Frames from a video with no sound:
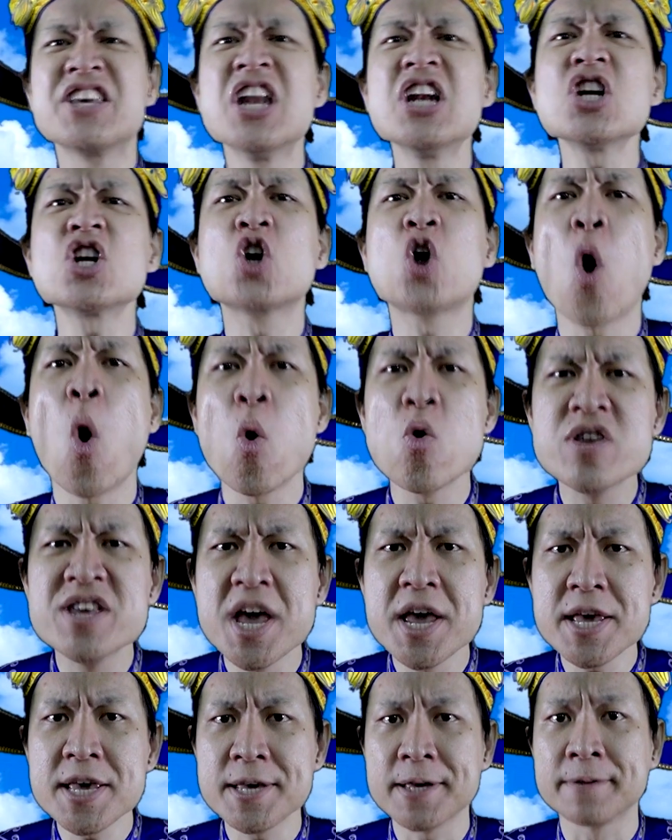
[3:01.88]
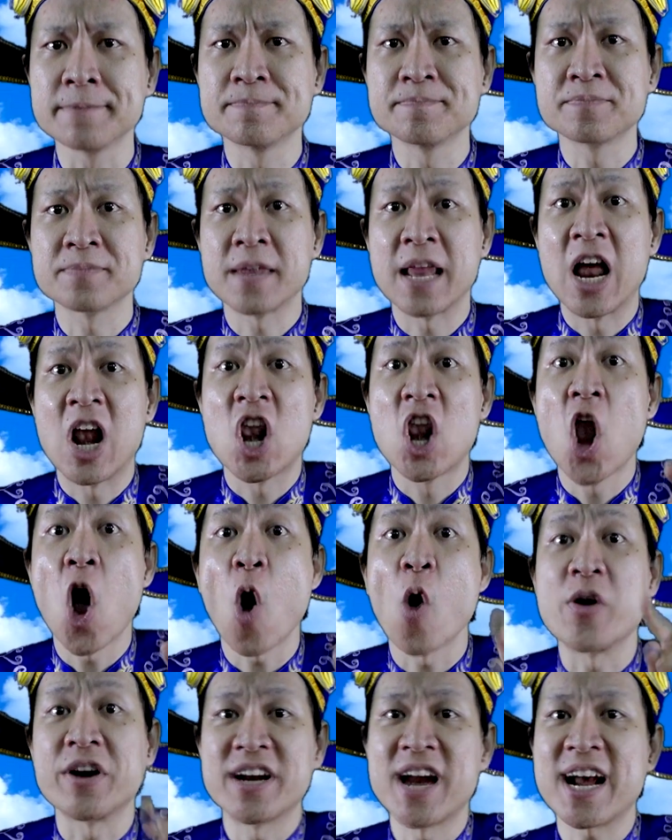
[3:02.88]
dính cô di
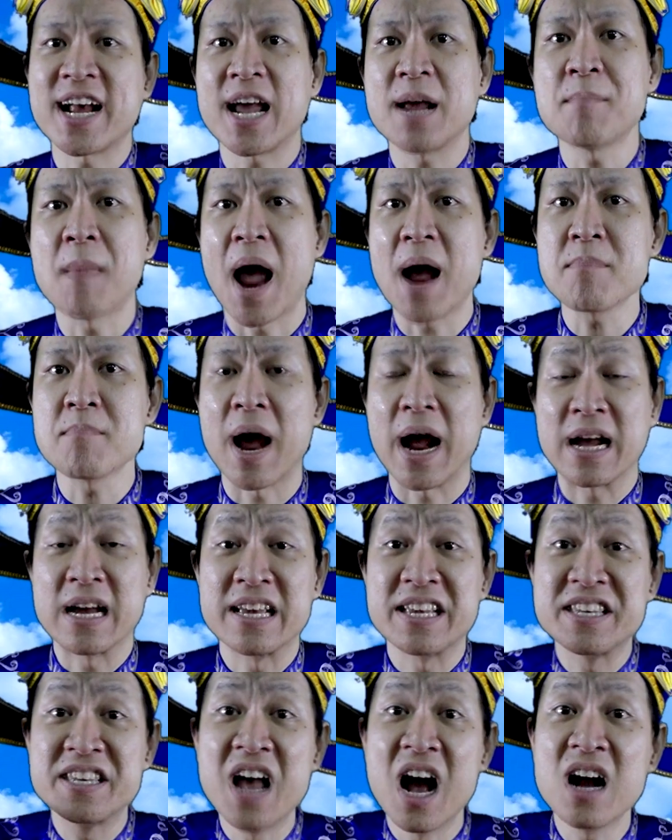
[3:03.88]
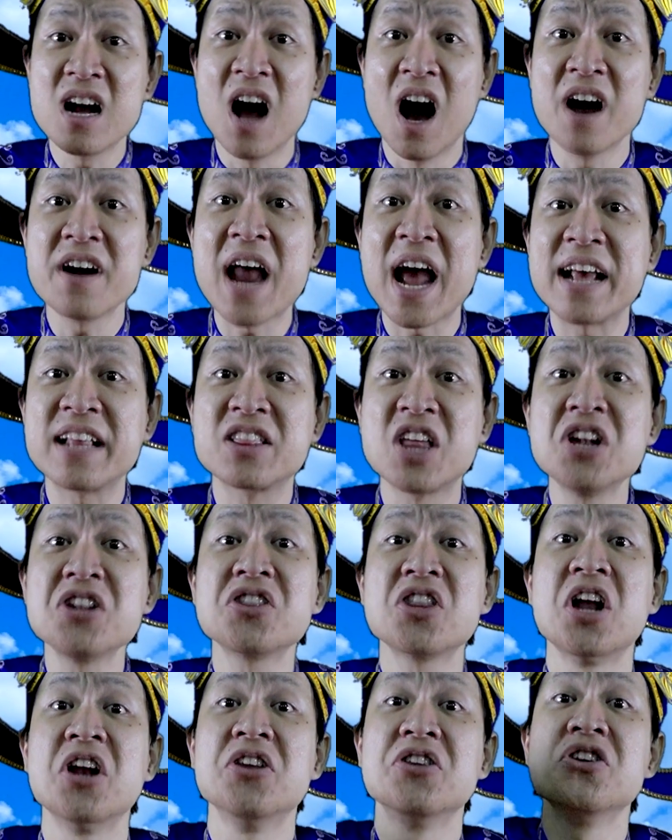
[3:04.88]
lòi ra cái bản mặt dân ở đây tính
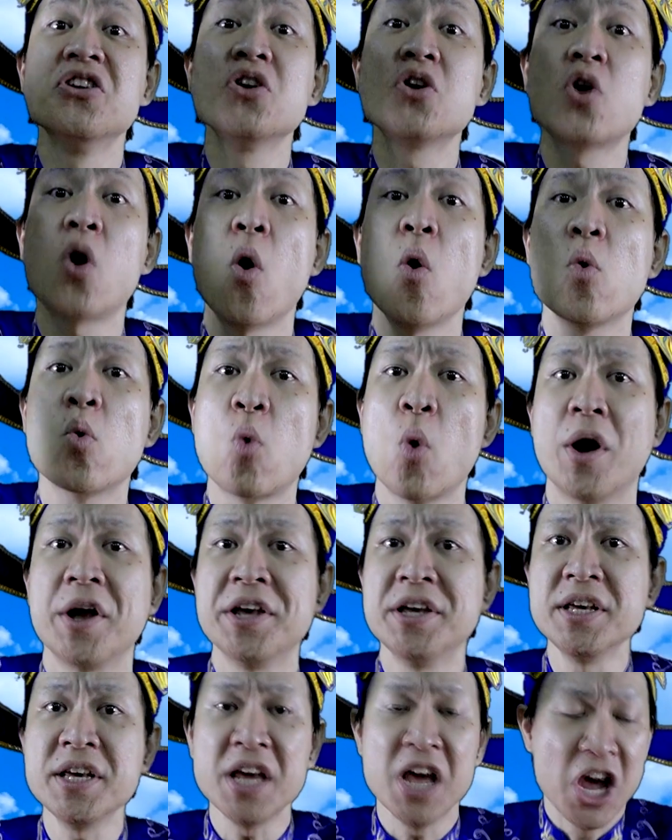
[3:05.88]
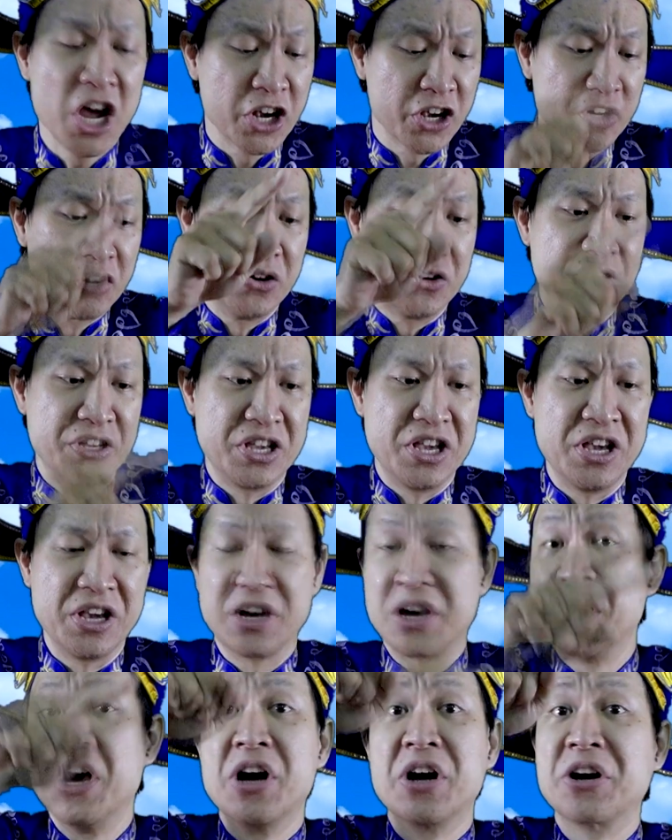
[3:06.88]
tình như con quỷ người Việt
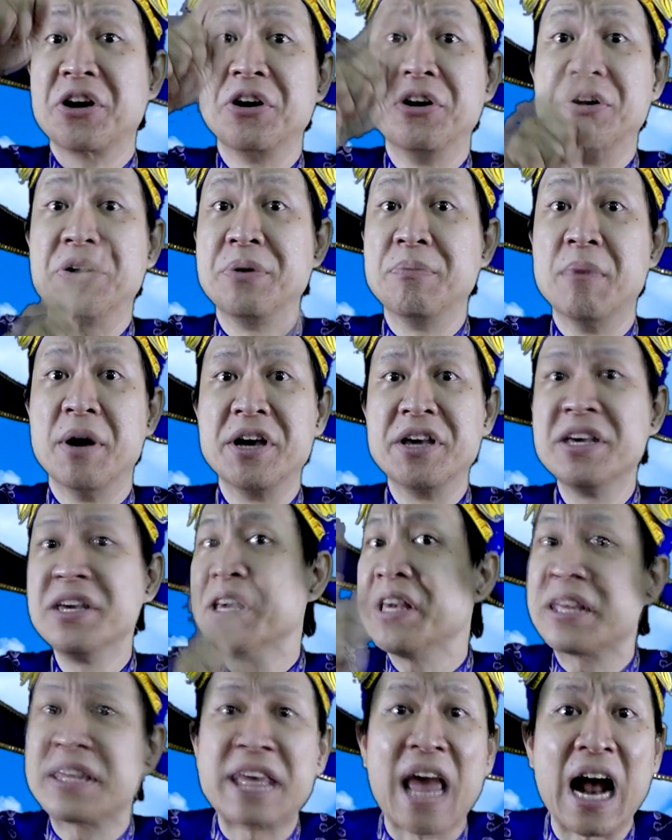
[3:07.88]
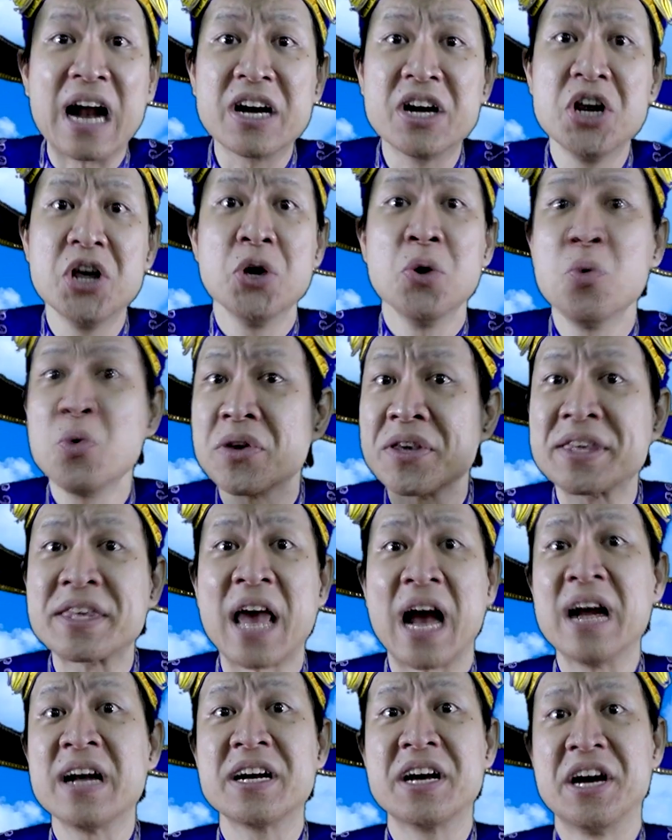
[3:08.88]
người Mỹ chẳng níu
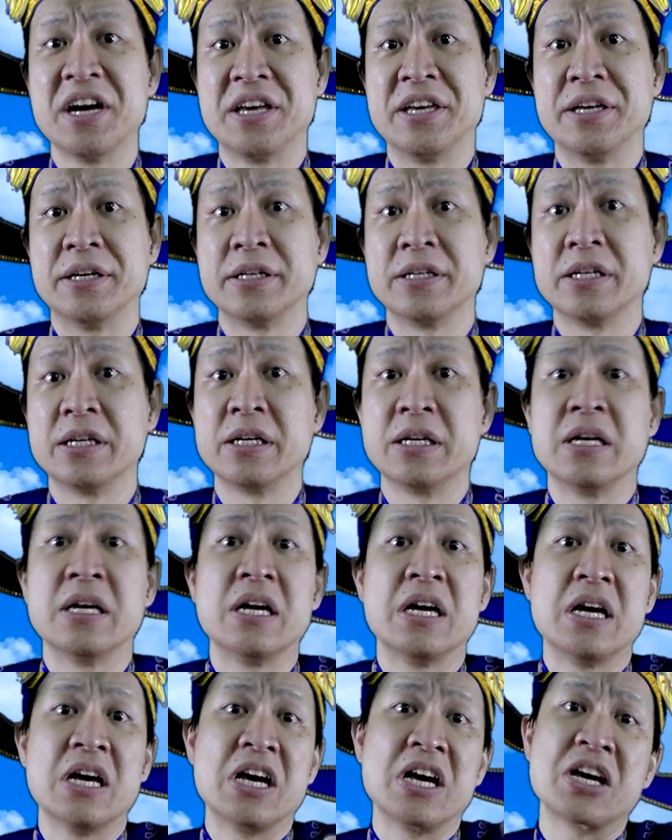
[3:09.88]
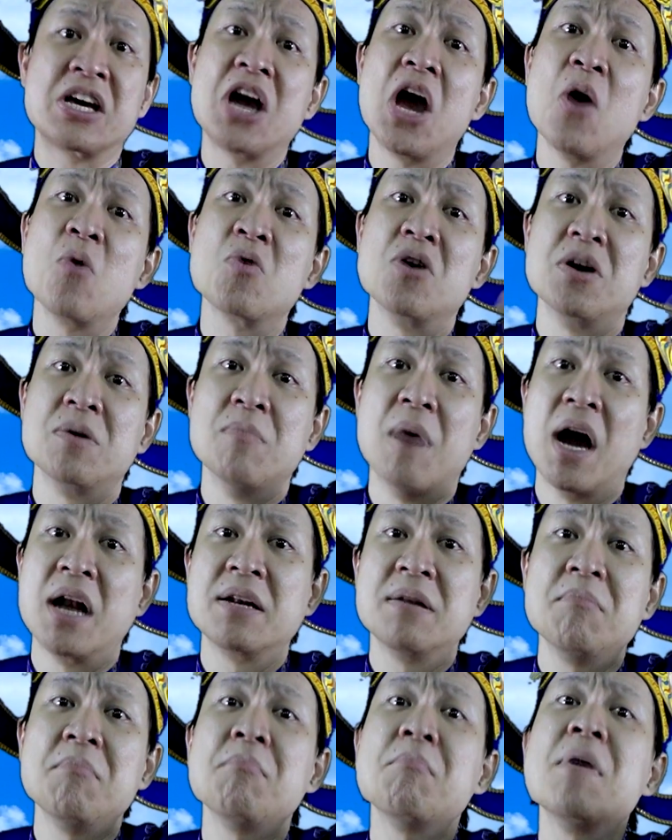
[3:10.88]
chẳng gì kêu người
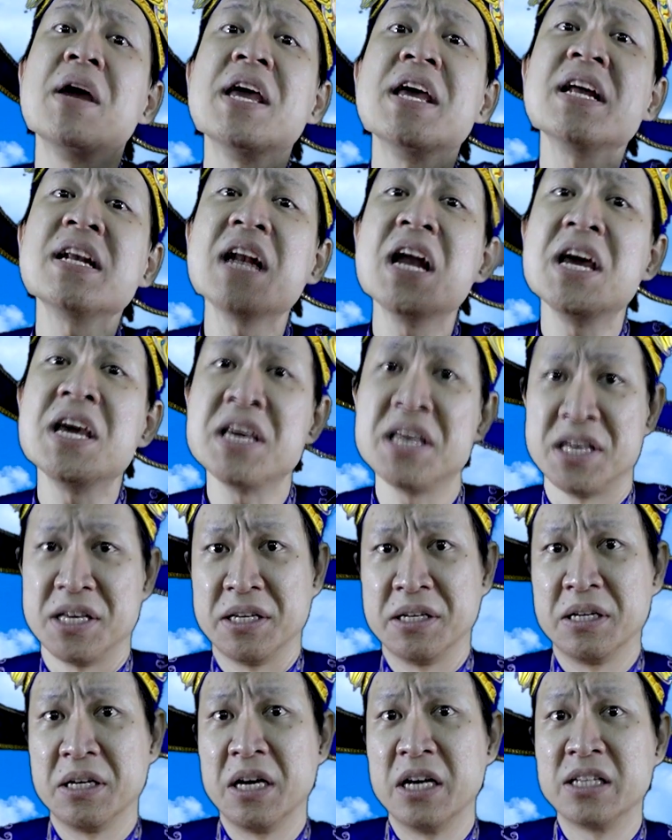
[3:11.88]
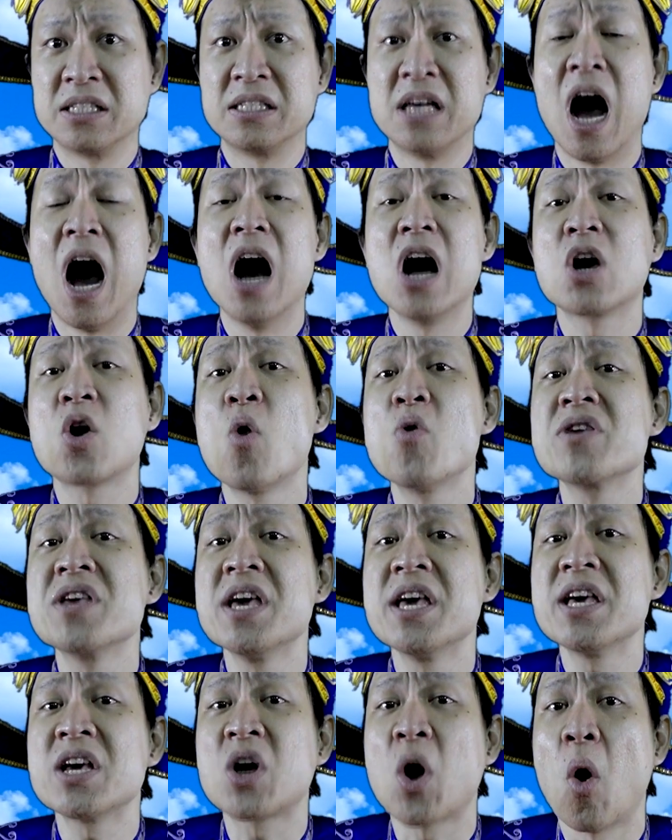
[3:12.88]
bệnh biến đi sợ cô
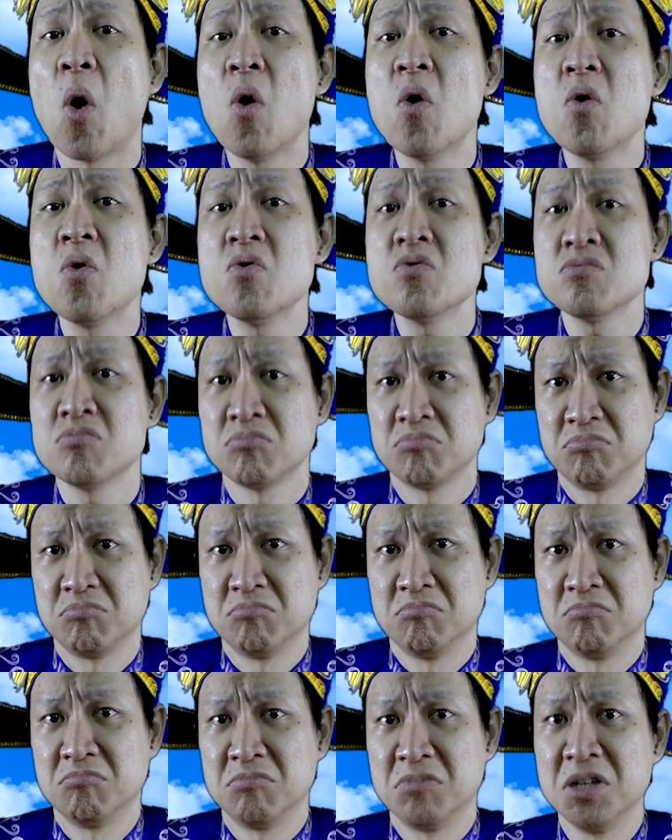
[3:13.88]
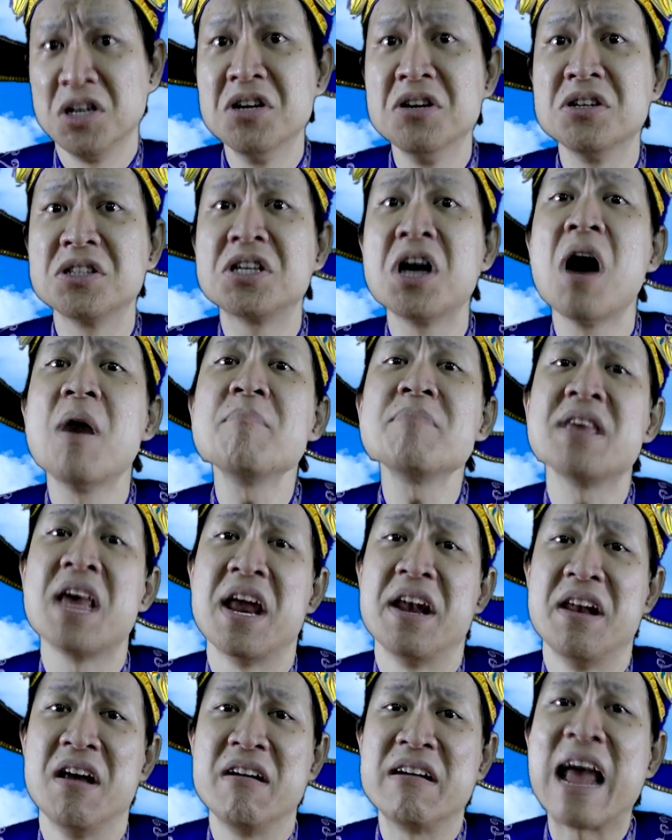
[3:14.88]
di cổ đưa sớm
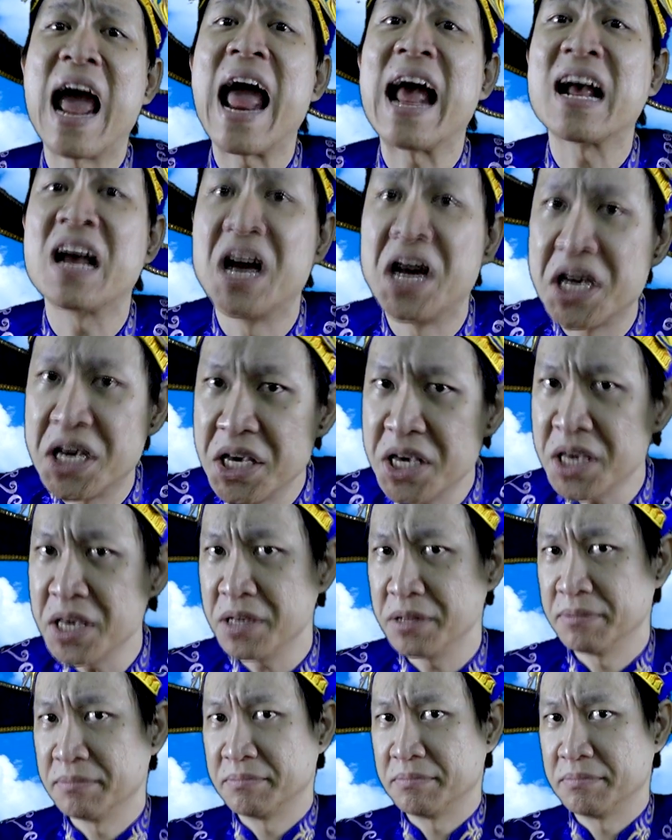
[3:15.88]
về nơi an nghỉ